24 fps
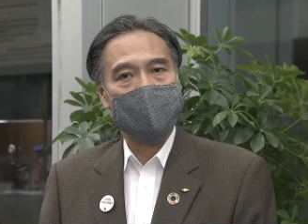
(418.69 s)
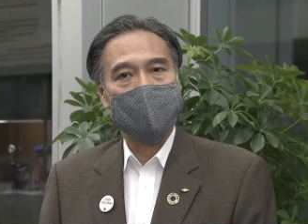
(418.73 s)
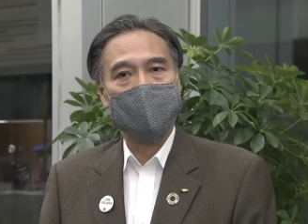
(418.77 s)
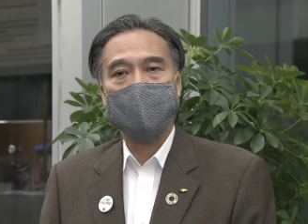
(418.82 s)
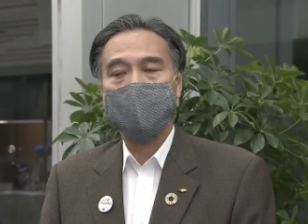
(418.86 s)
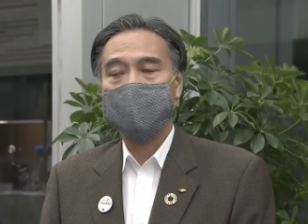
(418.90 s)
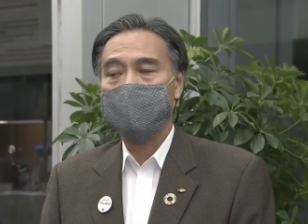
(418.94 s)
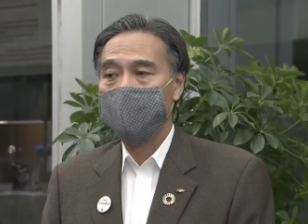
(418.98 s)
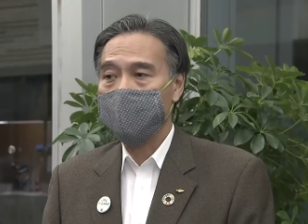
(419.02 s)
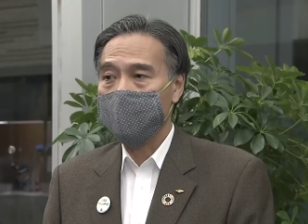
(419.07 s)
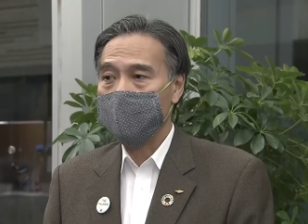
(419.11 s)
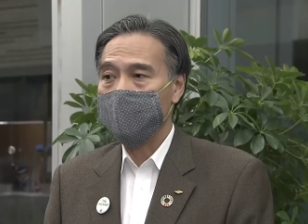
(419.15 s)
い
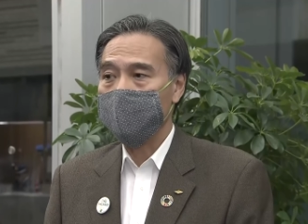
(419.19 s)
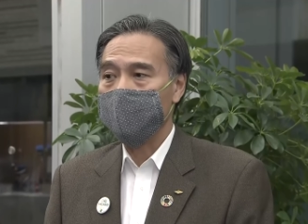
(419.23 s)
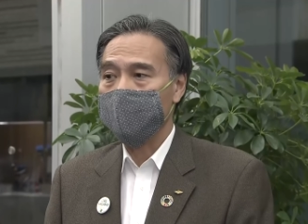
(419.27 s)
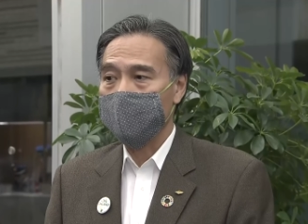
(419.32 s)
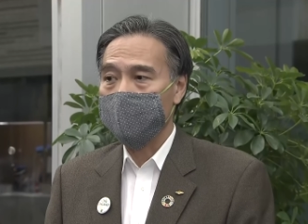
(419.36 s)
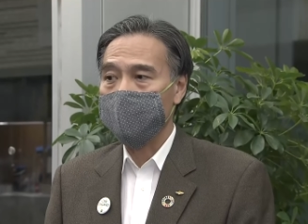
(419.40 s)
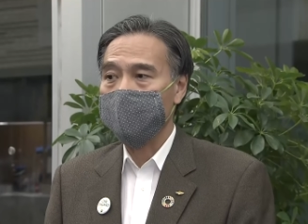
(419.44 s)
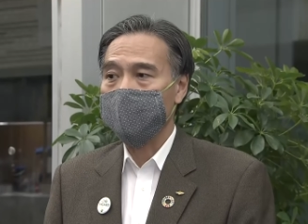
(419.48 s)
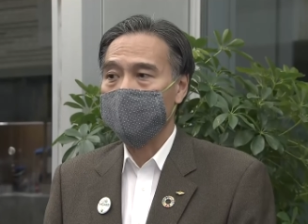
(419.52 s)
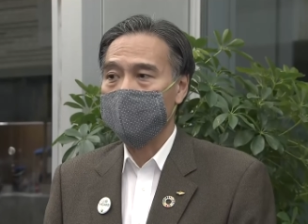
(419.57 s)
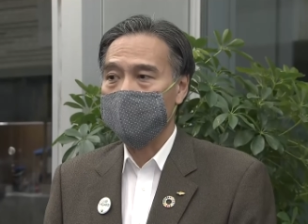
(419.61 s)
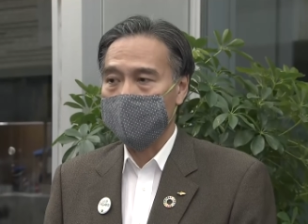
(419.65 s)
うふうに
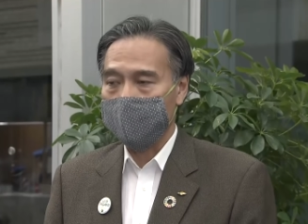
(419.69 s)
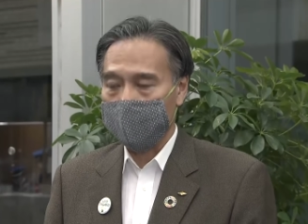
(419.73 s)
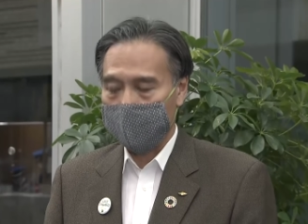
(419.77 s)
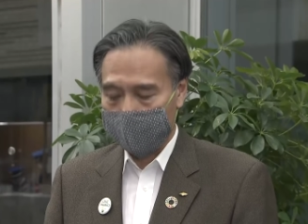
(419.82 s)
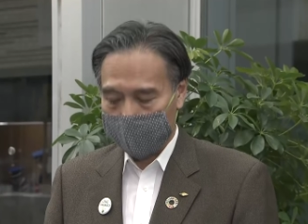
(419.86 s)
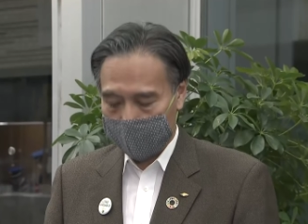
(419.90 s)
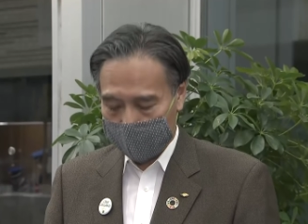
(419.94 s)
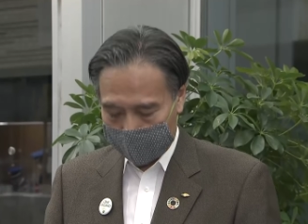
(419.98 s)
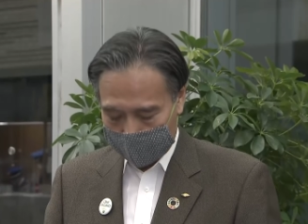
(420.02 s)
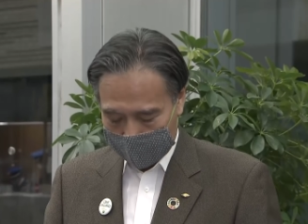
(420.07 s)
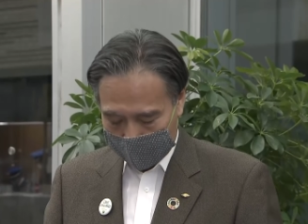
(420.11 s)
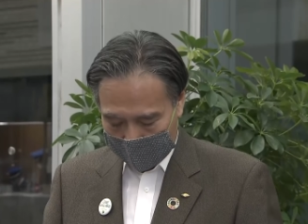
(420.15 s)
思ってい
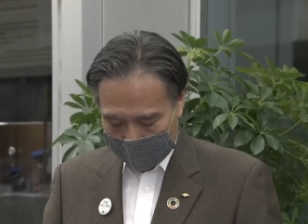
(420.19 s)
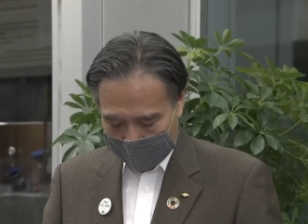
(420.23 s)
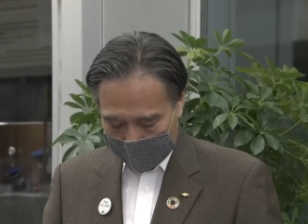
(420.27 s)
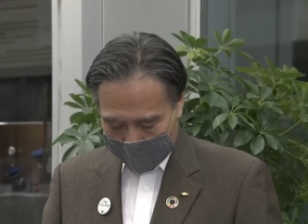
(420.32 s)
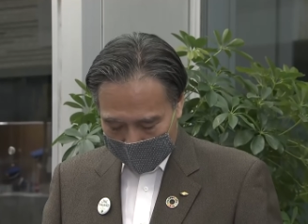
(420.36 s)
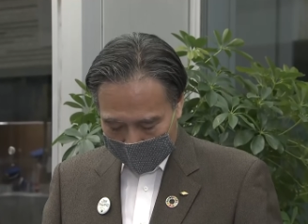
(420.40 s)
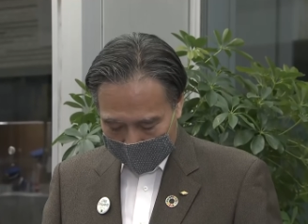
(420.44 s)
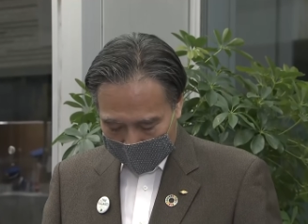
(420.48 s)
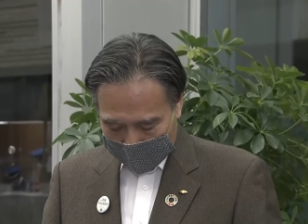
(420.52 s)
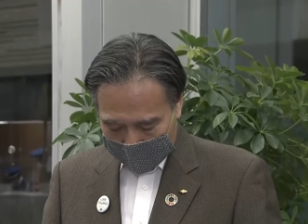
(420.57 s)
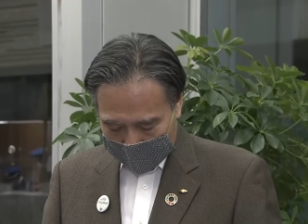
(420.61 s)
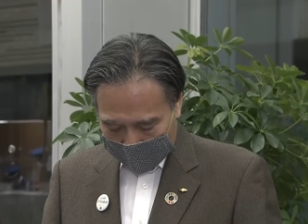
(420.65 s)
ます。
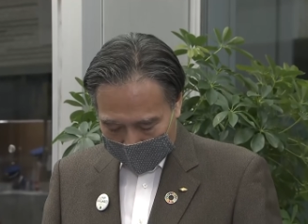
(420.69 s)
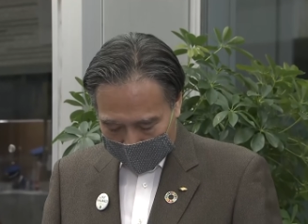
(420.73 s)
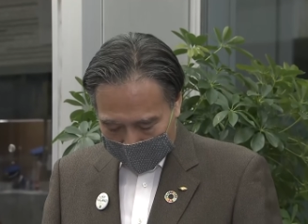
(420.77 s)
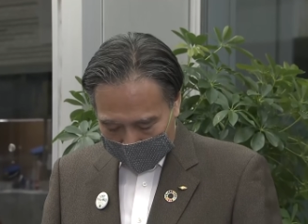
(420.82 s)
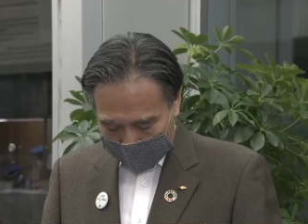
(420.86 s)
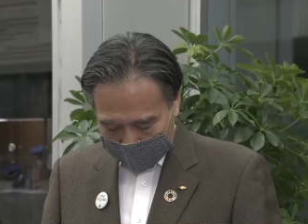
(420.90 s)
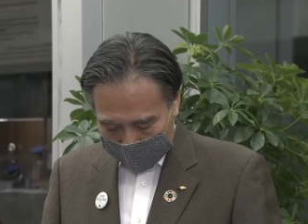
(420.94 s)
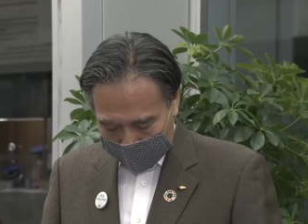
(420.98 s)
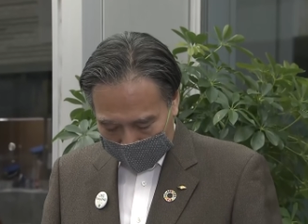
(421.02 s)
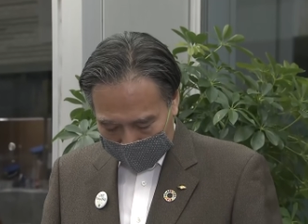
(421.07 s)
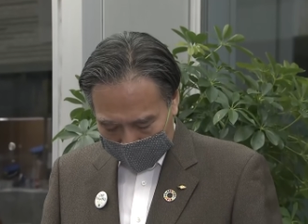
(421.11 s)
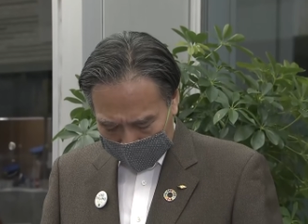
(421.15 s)

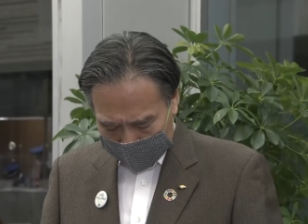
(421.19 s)
まあ